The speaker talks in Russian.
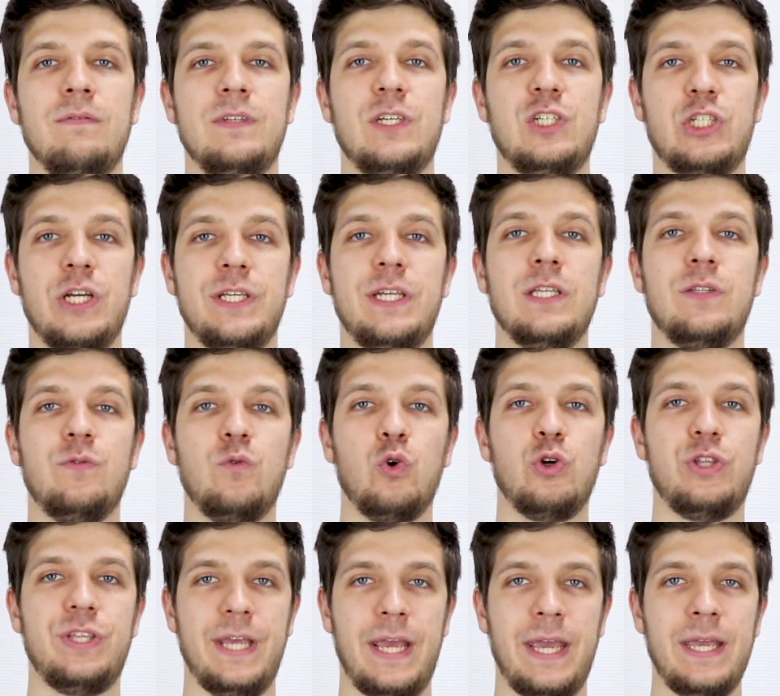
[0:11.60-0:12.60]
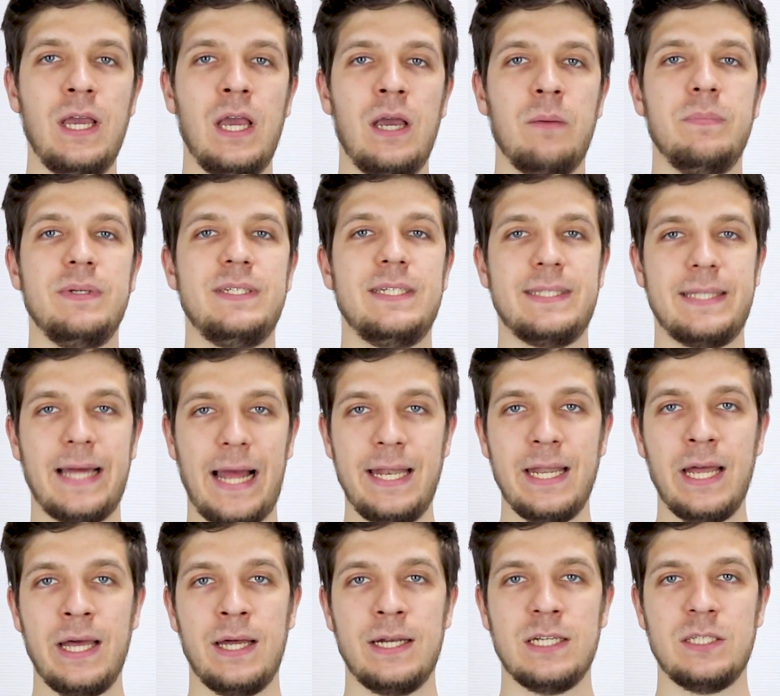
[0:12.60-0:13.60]
В течение двух дней мы
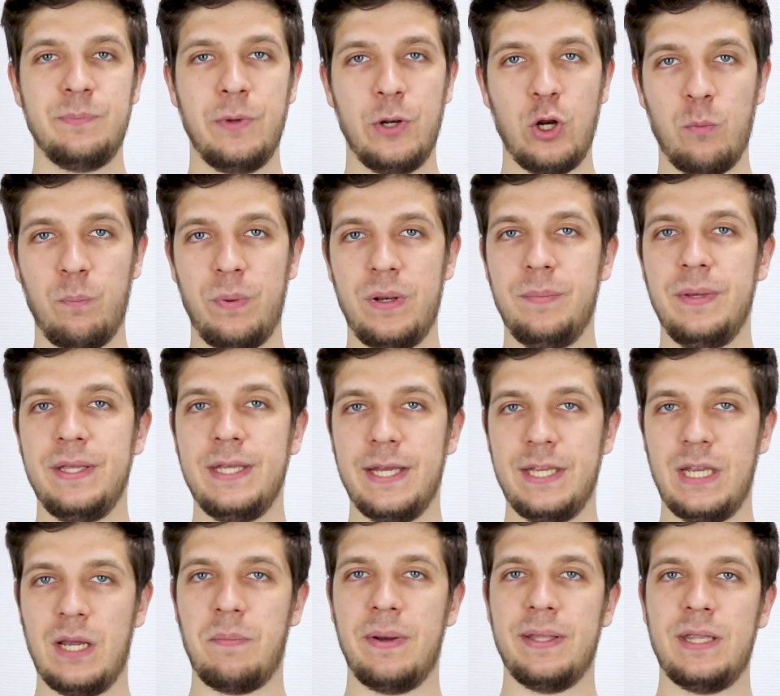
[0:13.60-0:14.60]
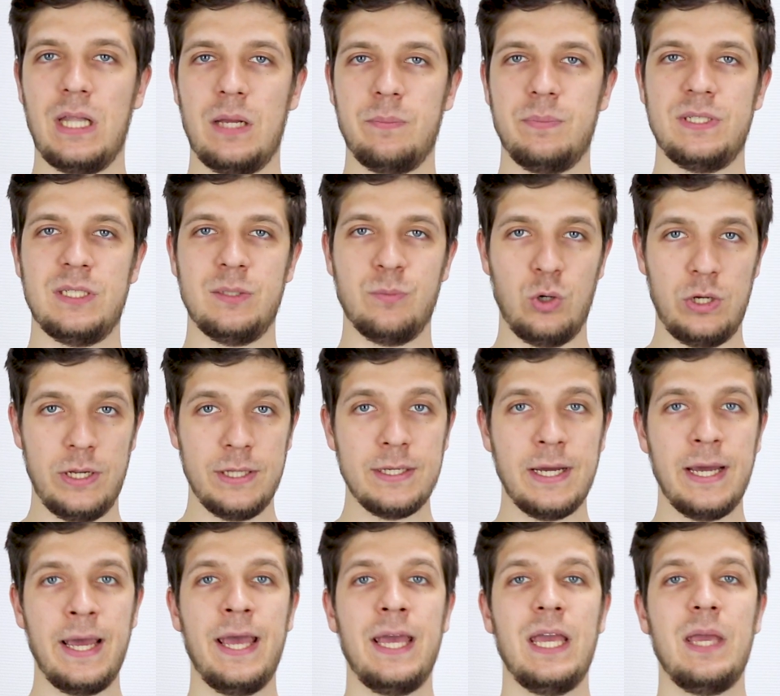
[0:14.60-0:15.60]
детально разберем применение MATLAB и
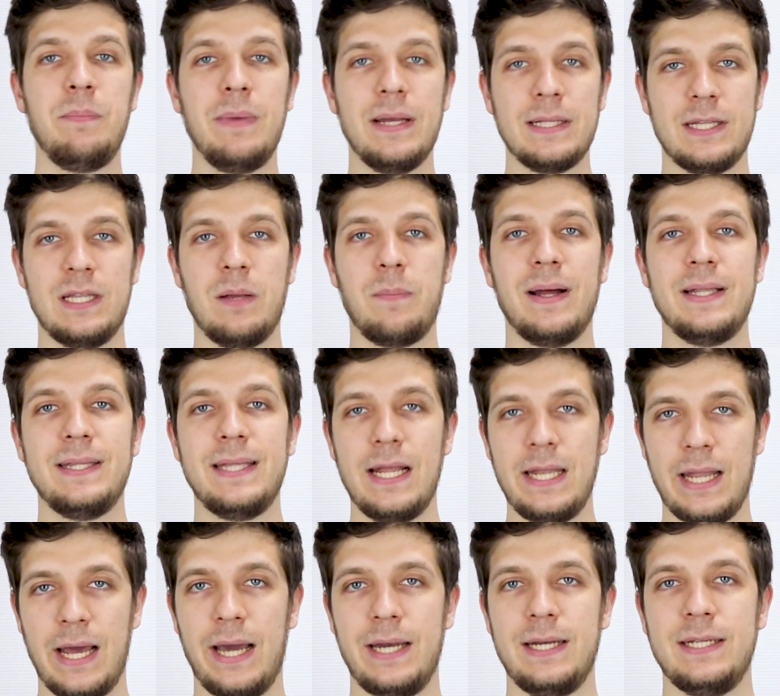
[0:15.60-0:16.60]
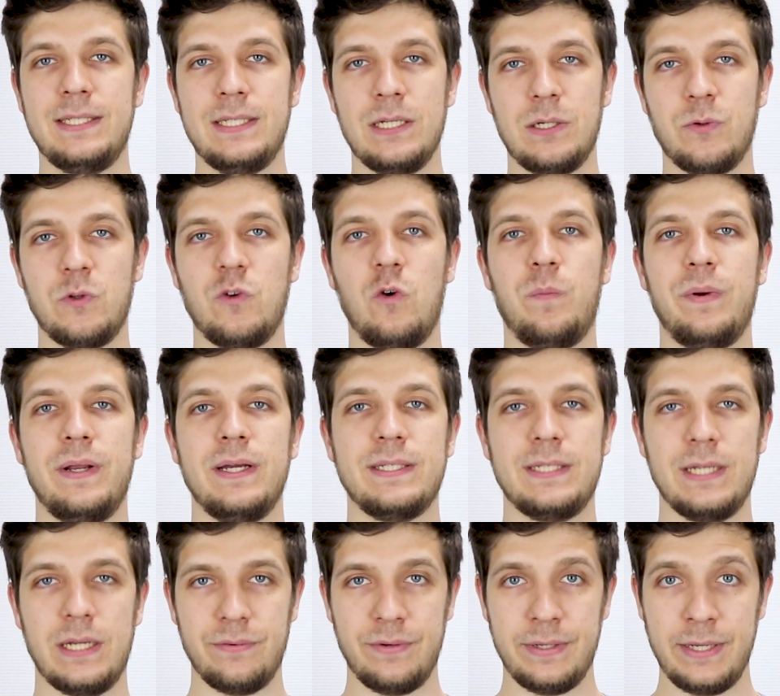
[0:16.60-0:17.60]
Simulink и метода модельно-ориентированного
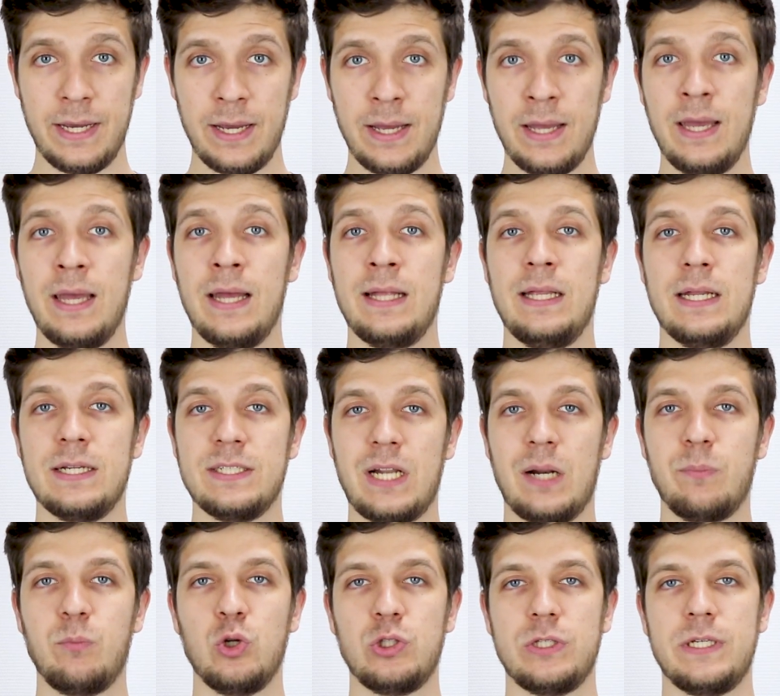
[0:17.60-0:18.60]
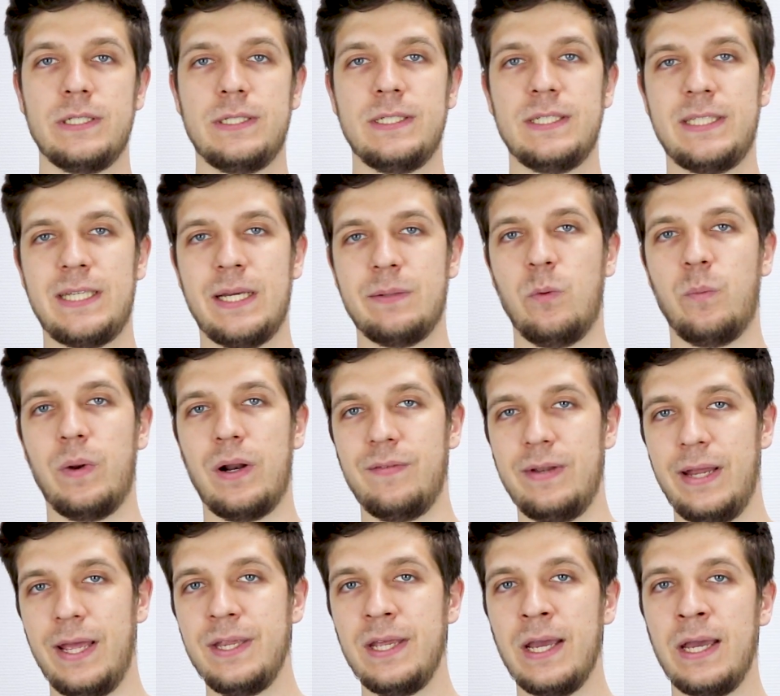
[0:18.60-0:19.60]
проектирования для разработки систем
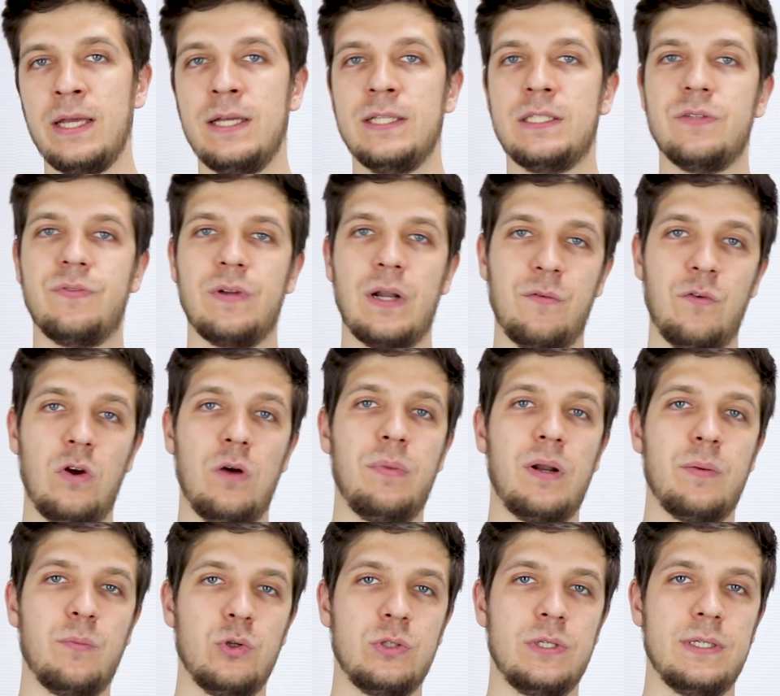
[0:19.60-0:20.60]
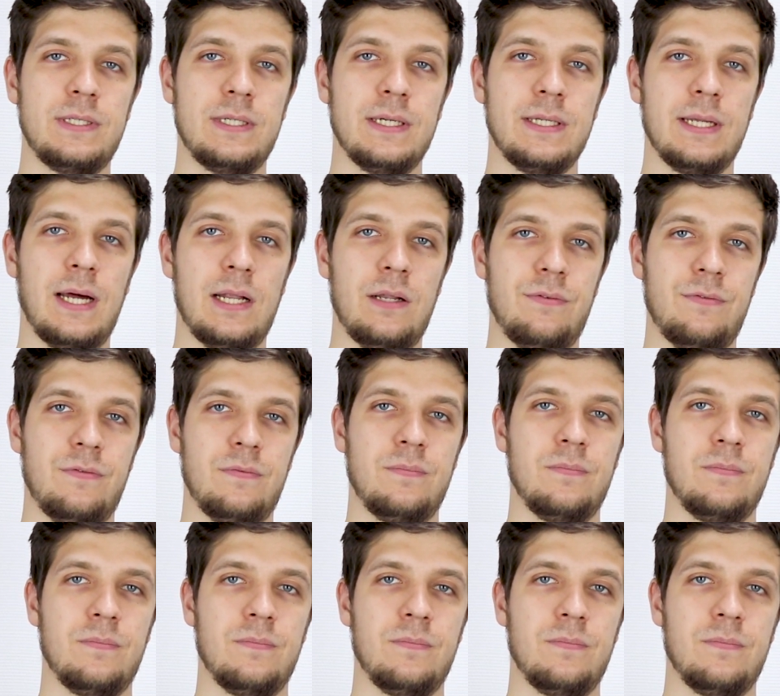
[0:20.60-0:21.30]
управления и цифровой обработки сигналов.